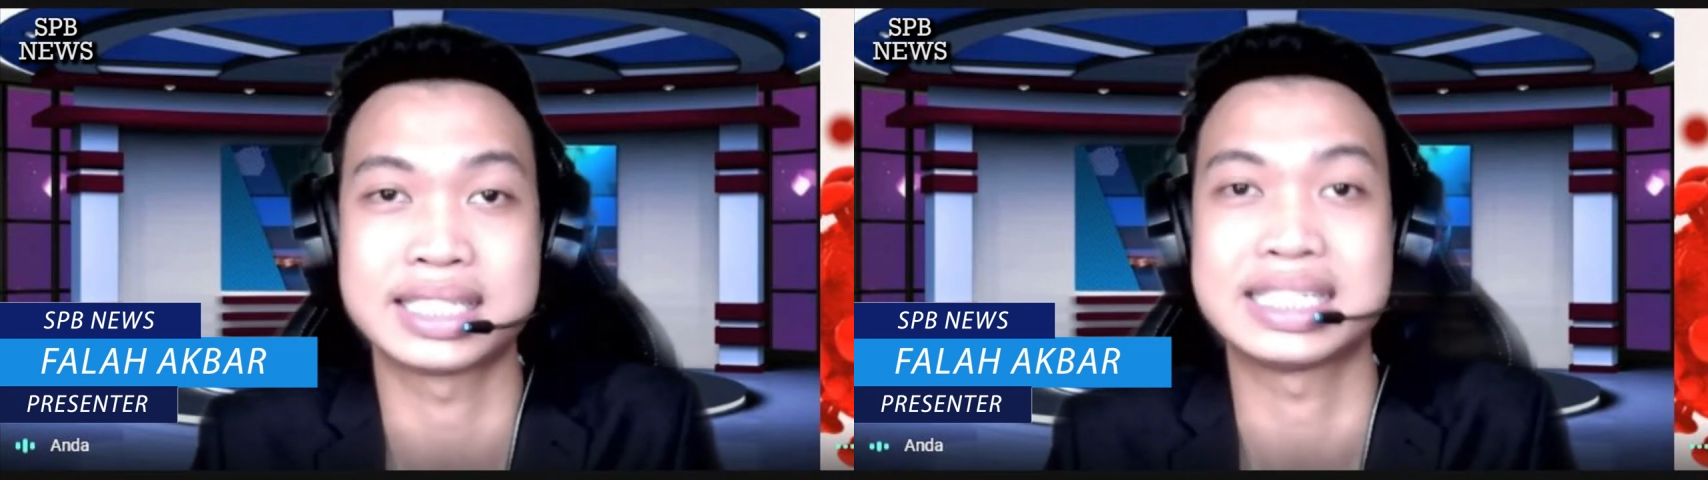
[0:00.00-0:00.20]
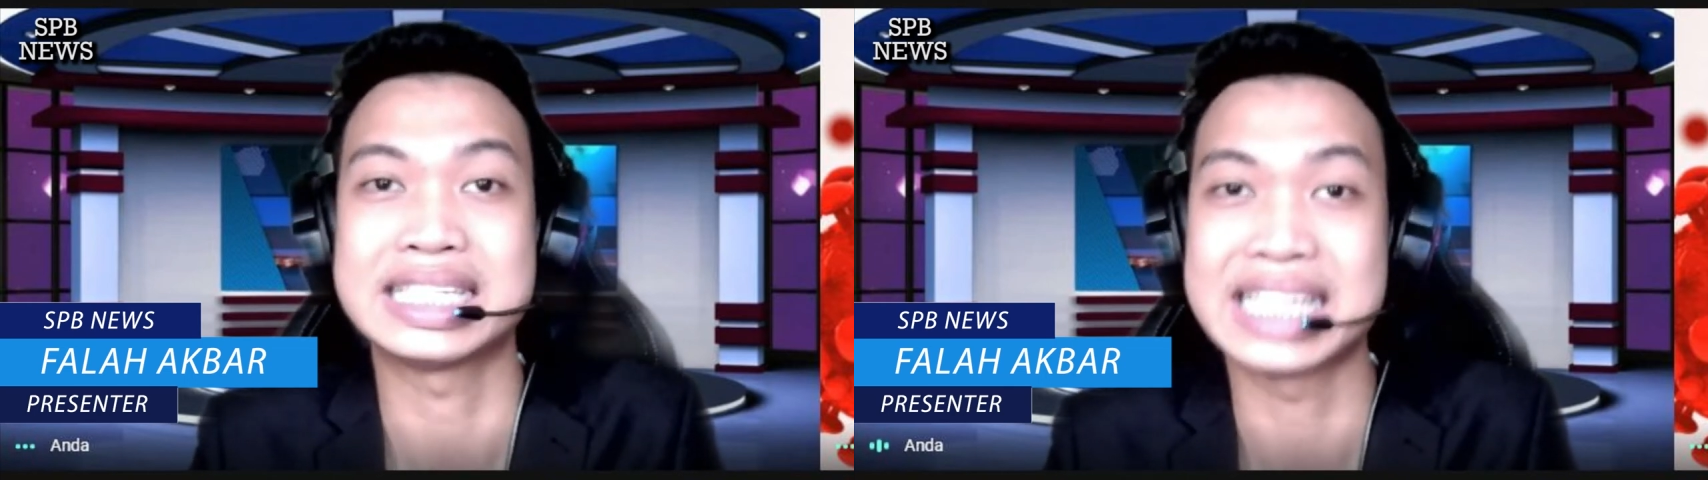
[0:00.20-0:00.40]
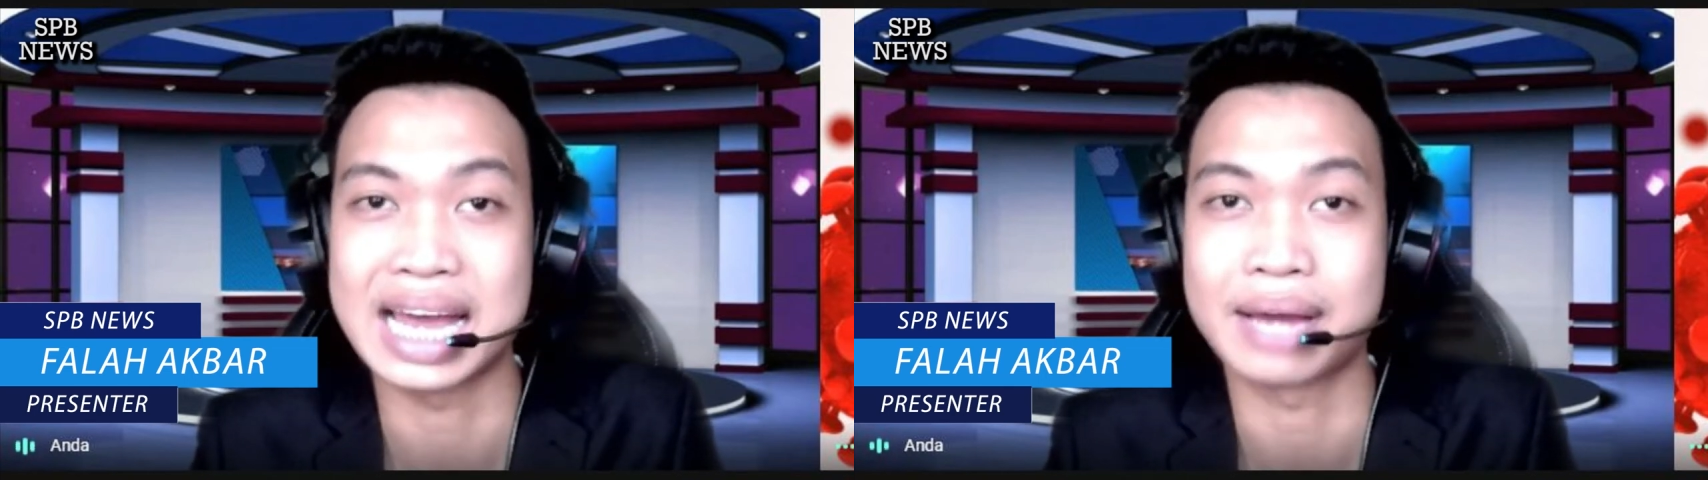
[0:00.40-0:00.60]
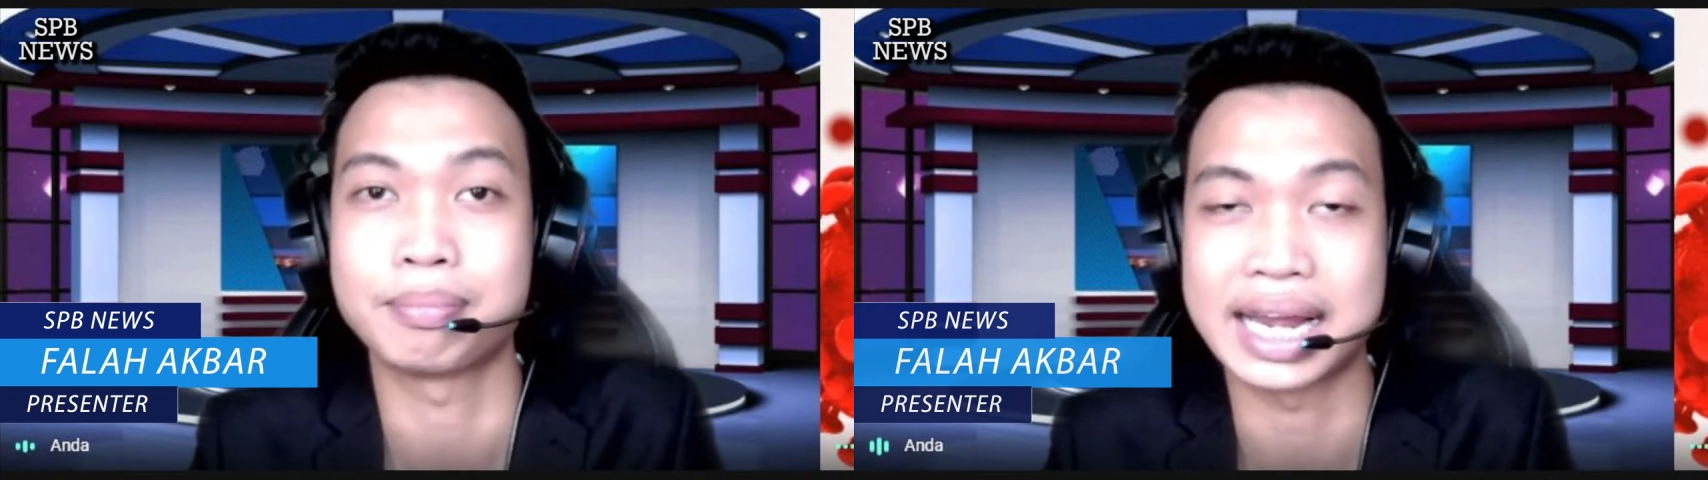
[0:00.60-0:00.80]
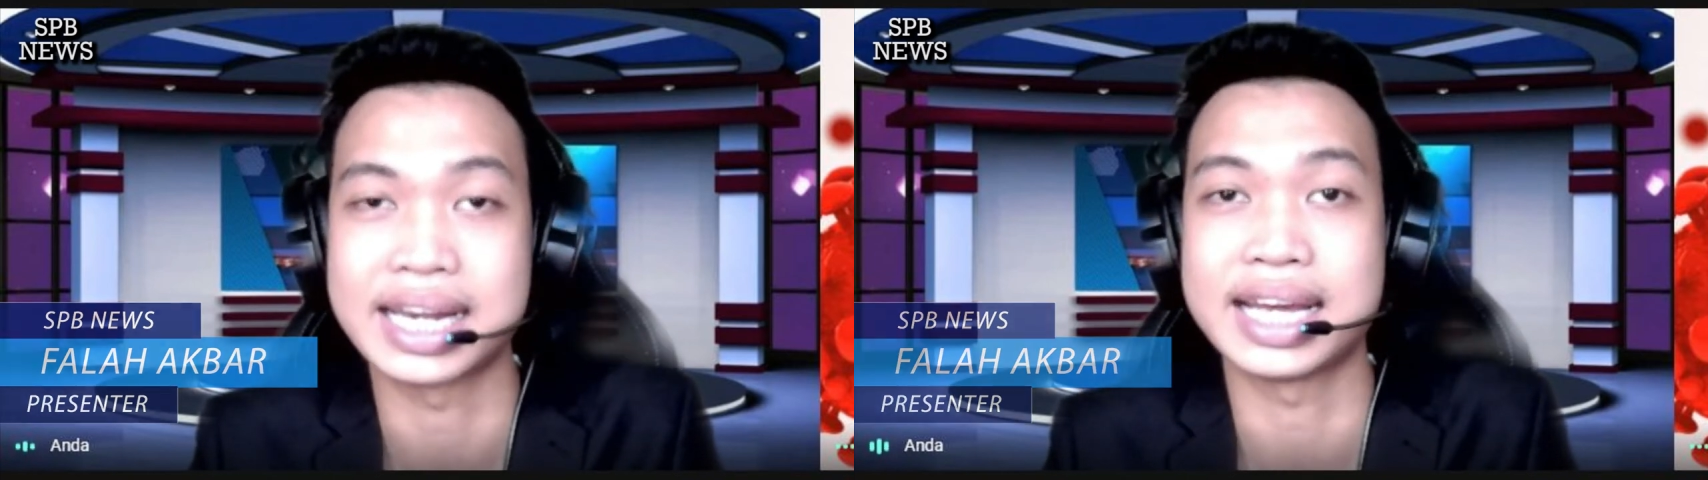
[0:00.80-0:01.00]
yang
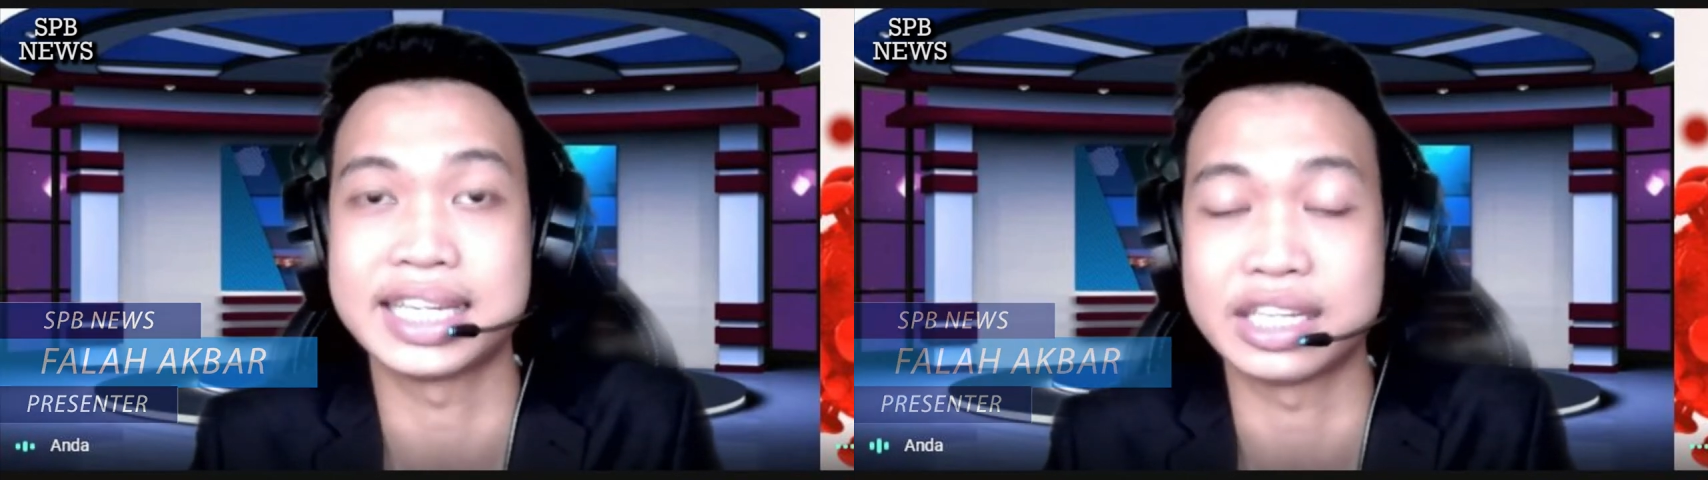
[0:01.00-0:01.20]
berada di